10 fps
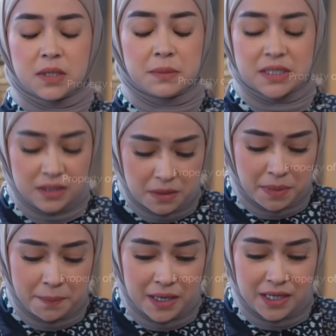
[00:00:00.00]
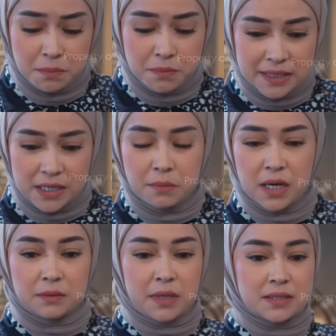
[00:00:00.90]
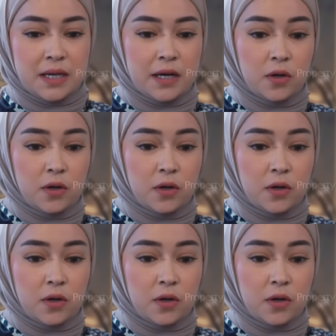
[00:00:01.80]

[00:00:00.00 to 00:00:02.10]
Mas, ini Papa lagi banyak banget masalah.